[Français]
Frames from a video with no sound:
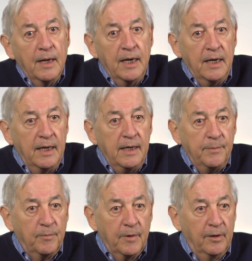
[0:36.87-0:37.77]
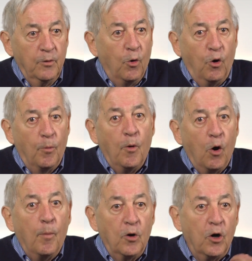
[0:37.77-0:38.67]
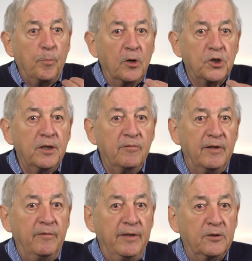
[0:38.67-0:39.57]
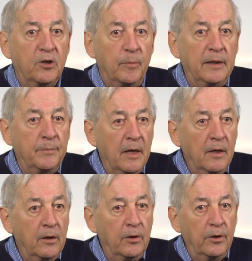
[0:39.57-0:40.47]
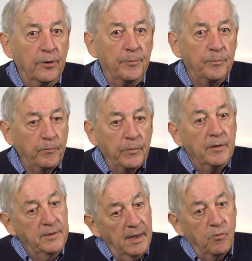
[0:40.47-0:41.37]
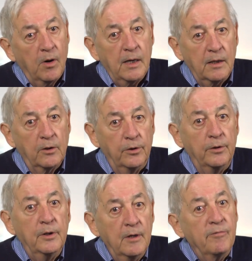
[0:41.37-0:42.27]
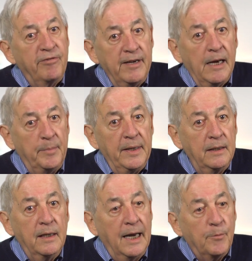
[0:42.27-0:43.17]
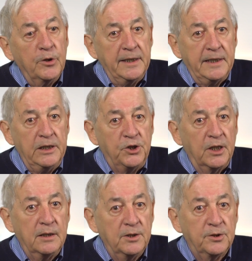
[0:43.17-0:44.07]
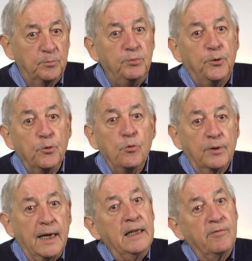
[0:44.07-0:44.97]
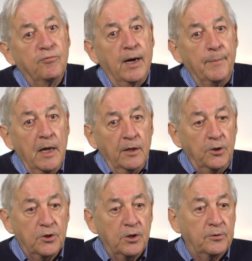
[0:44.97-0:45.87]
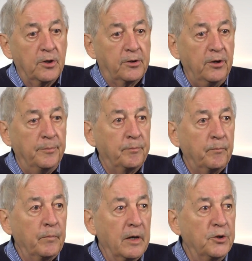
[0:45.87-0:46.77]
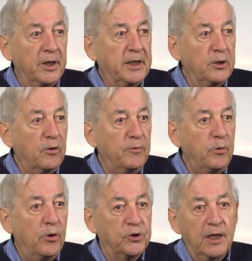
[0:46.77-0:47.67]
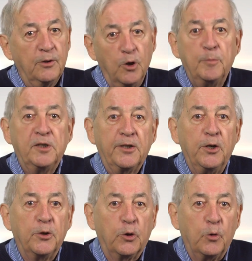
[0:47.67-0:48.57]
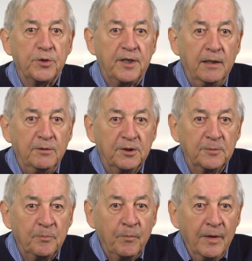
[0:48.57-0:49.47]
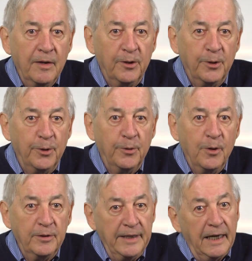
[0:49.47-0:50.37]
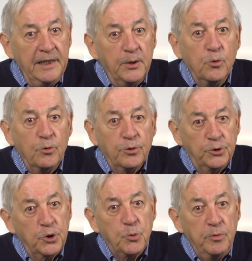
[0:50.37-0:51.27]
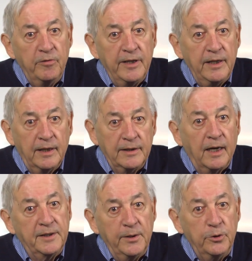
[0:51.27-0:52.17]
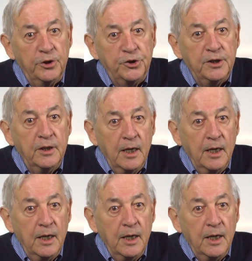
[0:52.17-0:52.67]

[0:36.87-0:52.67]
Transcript: Et, euh, on, m'a reproché vertement d'avoir fait appel à mon intelligence plutôt qu'à la foi. De sorte que j'étais devenu un genre d'objecteur de conscience euh, dans les cours que je suivais en, théologie.